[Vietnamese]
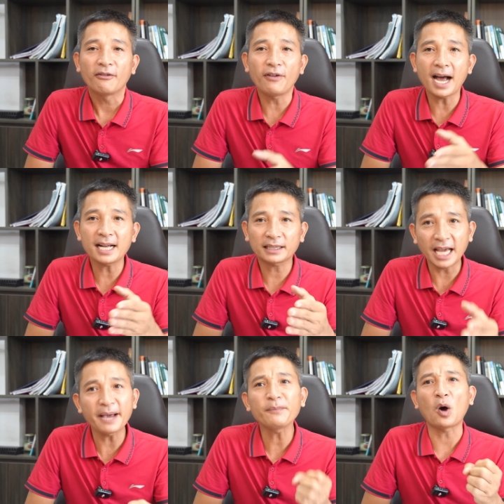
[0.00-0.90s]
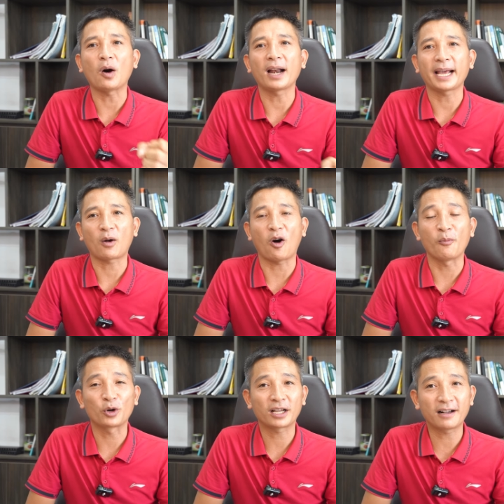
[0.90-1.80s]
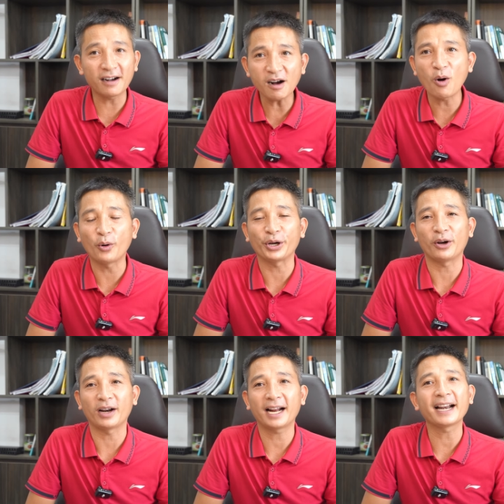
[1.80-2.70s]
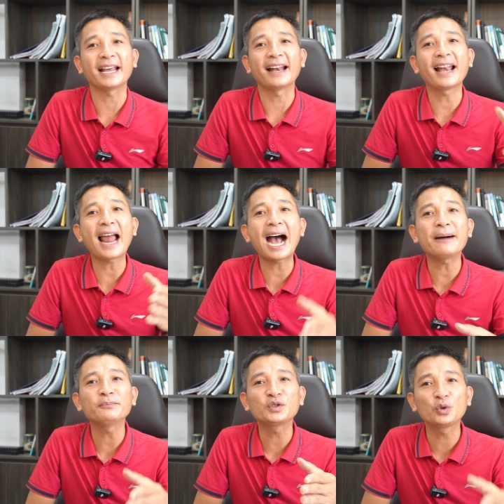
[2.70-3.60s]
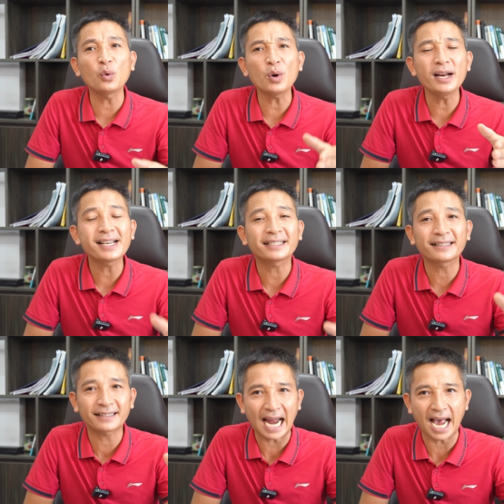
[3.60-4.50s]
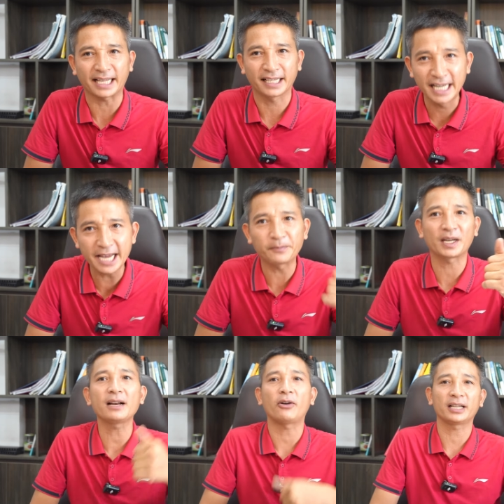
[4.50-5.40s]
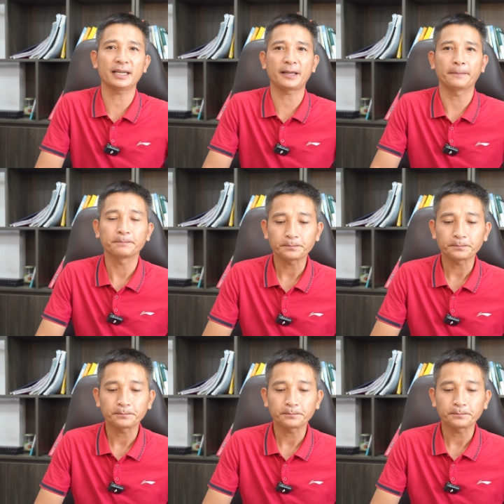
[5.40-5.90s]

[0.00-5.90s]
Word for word: Và thêm đó lại có một cơ hội đó là để làm du lịch trải nghiệm đến đó nha anh chị.